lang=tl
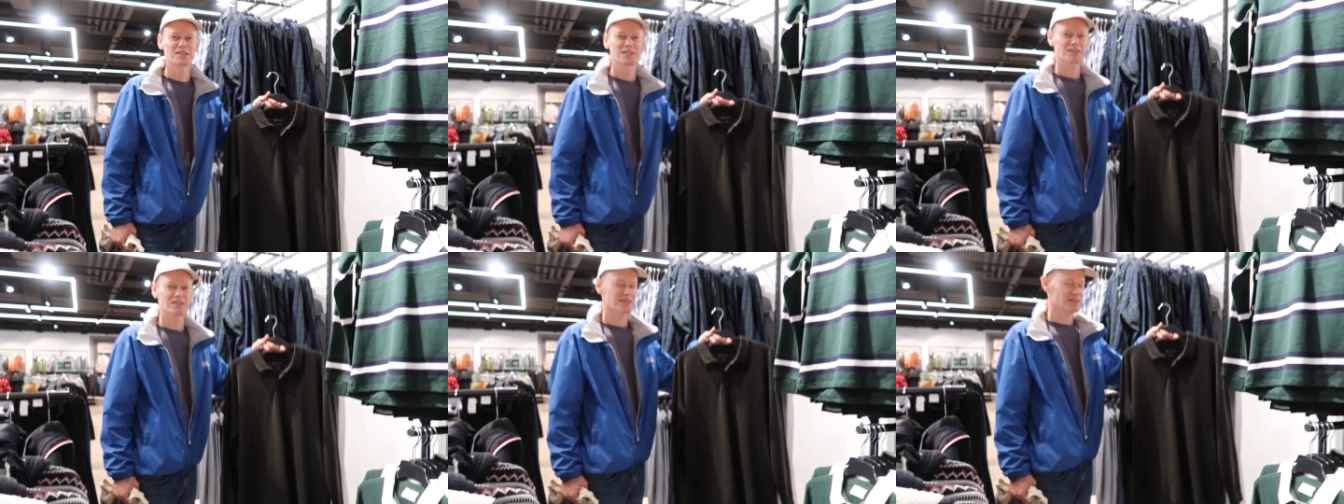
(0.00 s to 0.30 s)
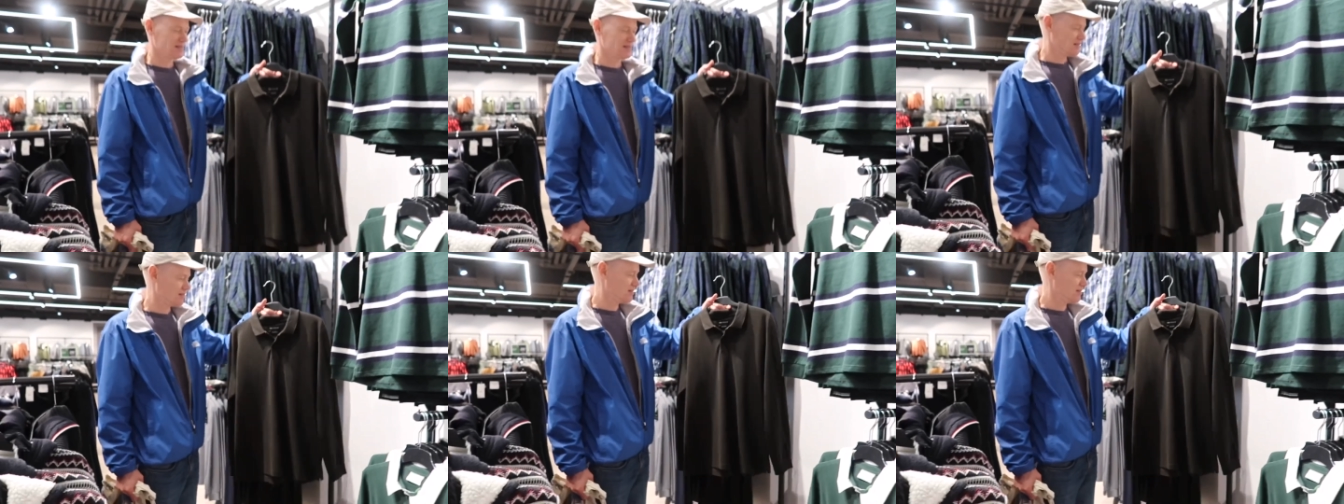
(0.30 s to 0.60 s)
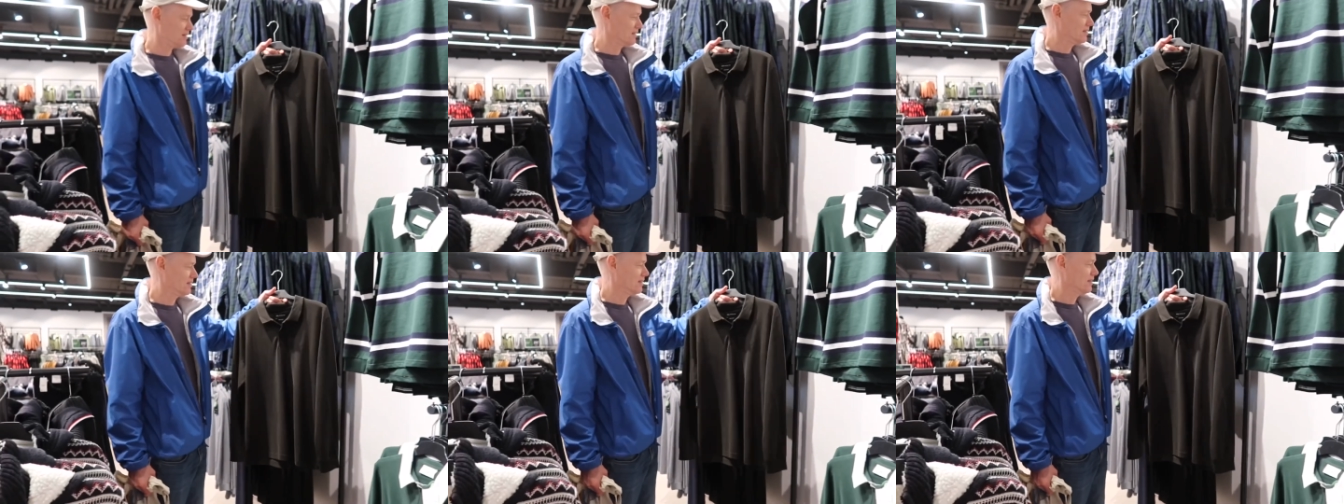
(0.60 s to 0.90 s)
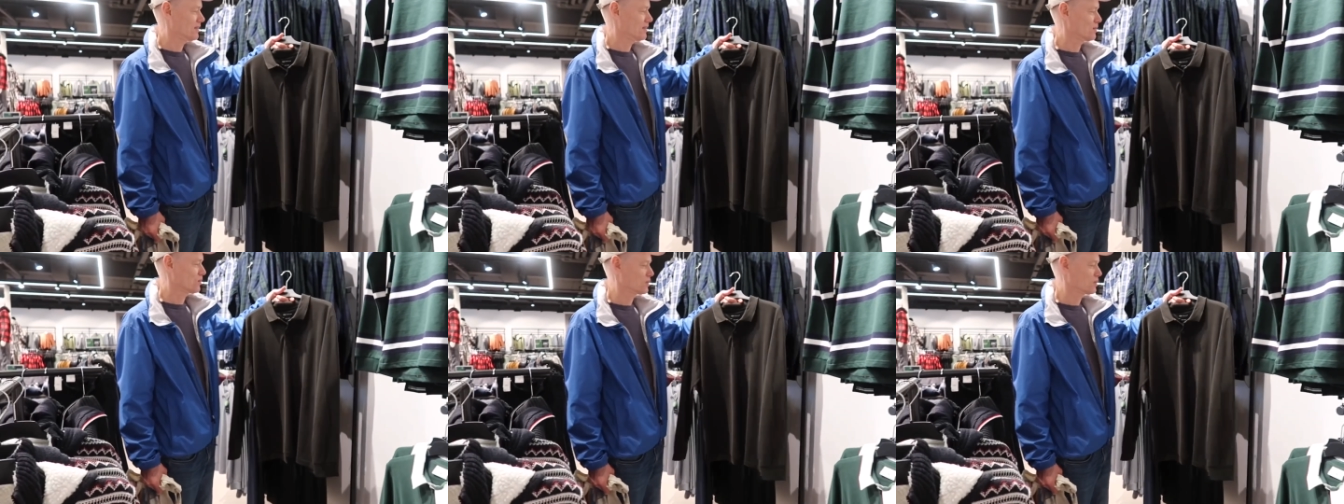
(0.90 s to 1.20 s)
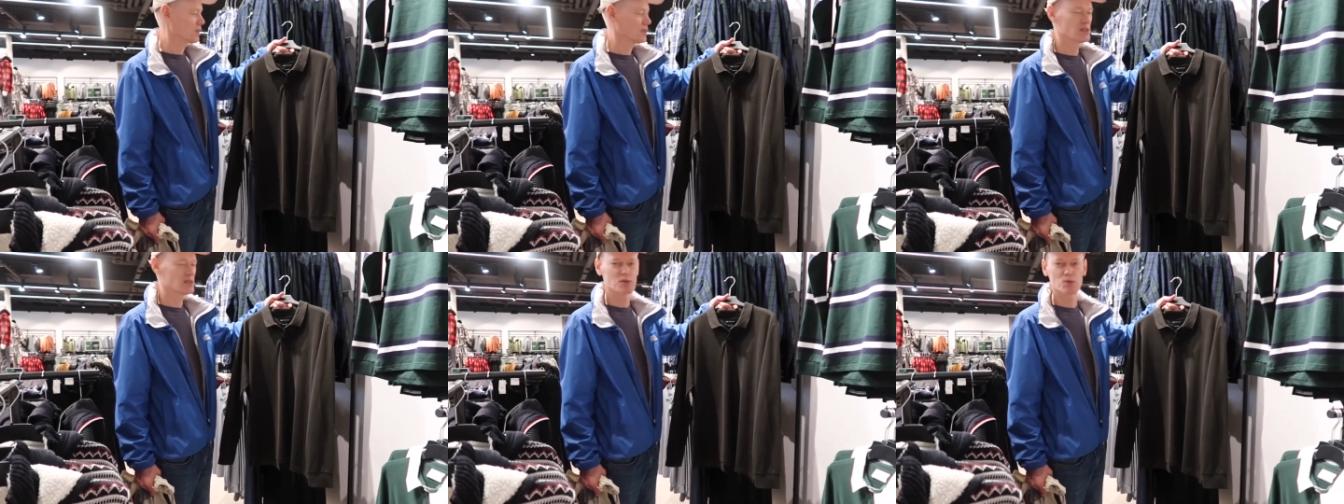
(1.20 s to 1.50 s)
Yeah, that's why.
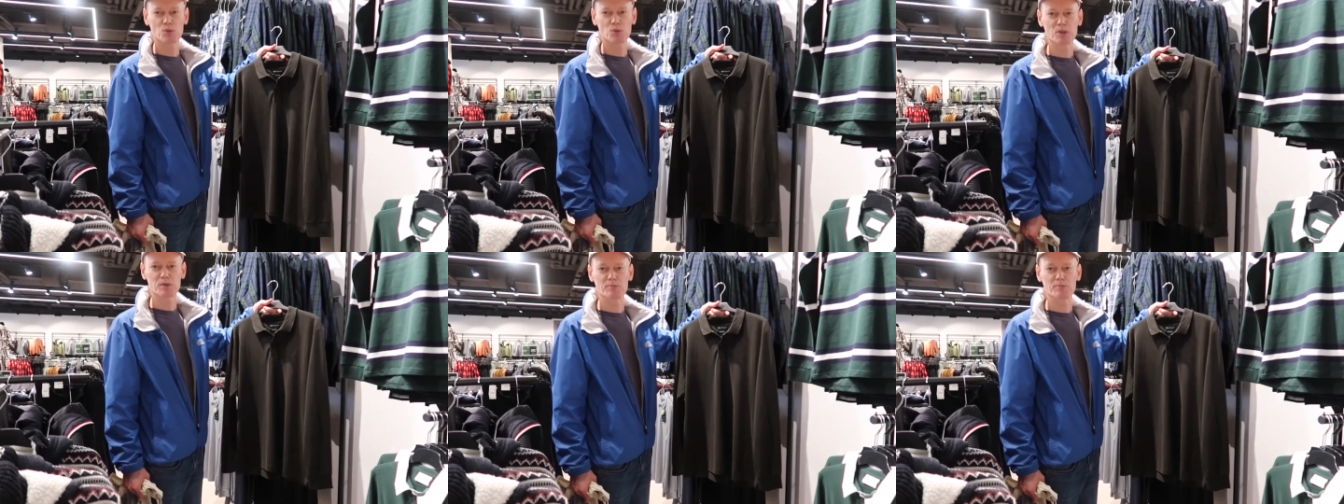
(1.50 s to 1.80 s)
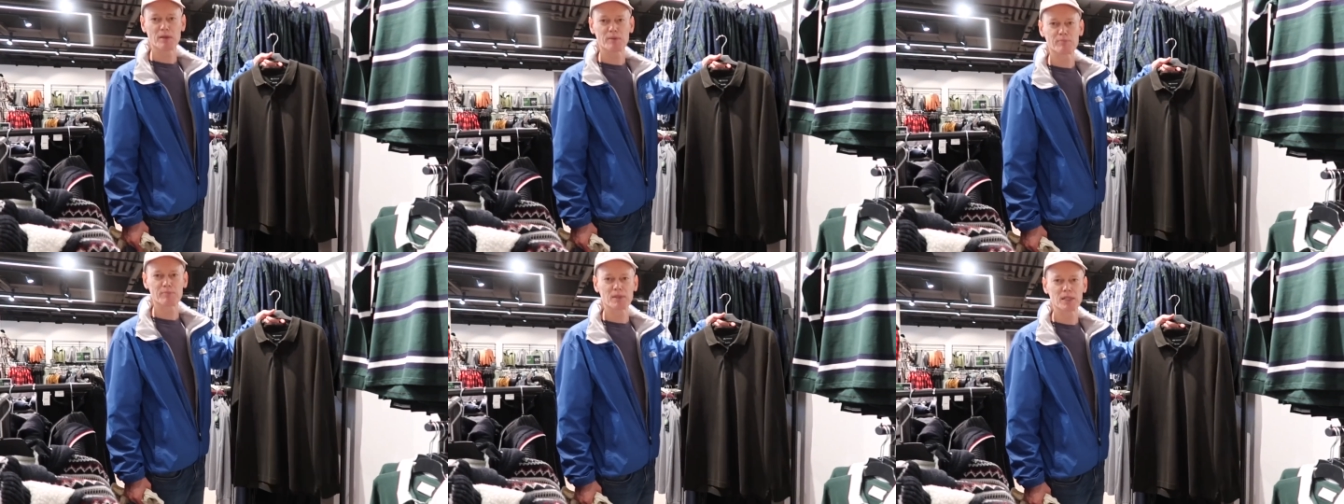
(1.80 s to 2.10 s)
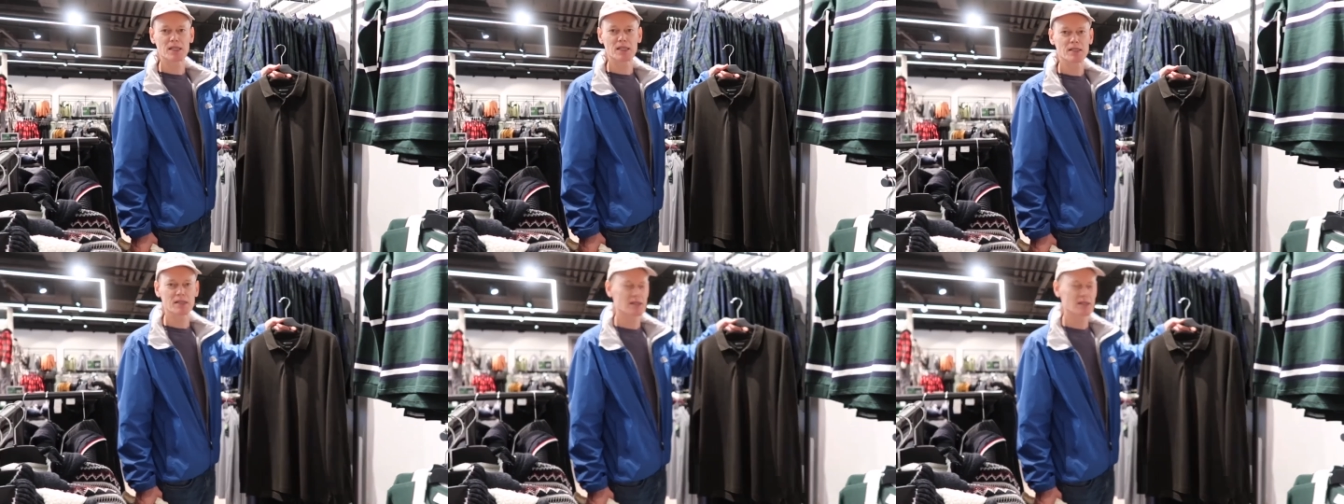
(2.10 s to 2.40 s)
Okay, this was my pick.